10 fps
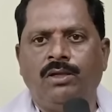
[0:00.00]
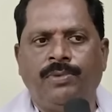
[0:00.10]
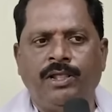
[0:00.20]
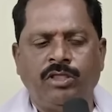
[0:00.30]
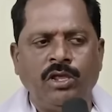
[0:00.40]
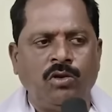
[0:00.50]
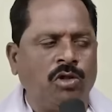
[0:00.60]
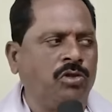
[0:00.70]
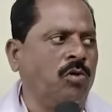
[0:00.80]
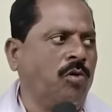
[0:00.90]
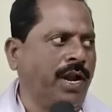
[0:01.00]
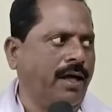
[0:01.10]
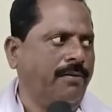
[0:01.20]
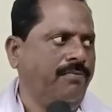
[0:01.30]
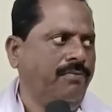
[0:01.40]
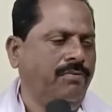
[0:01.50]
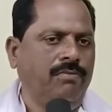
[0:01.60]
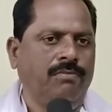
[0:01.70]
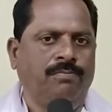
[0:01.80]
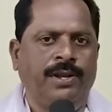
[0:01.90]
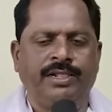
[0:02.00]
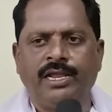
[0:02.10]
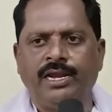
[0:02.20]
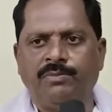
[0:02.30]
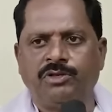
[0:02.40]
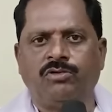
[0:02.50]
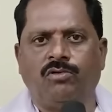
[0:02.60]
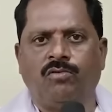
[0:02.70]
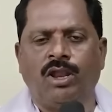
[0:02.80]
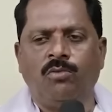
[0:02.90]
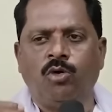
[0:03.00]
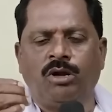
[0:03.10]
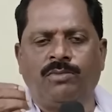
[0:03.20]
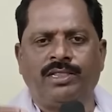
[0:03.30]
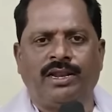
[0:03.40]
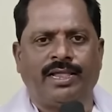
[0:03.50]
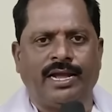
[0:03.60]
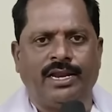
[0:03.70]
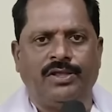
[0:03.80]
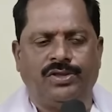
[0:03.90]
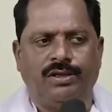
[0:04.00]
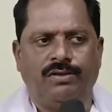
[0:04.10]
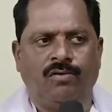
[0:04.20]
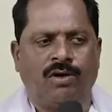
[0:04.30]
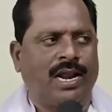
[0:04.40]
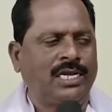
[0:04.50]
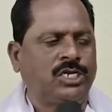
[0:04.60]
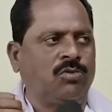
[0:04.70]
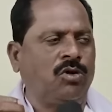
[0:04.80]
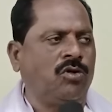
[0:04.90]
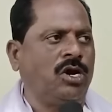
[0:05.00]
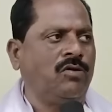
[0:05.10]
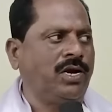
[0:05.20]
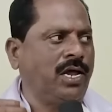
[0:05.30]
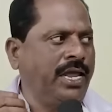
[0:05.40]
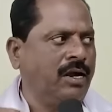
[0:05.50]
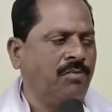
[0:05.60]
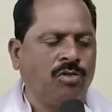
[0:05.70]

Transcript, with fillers: ప్రతిరోజు కూడా ప్రతి నిమిషం వాళ్ళు ముఖ్యమంత్రి దగ్గర నుంచి వారి రాష్ట్రంలో ఉన్నటువంటి అనేక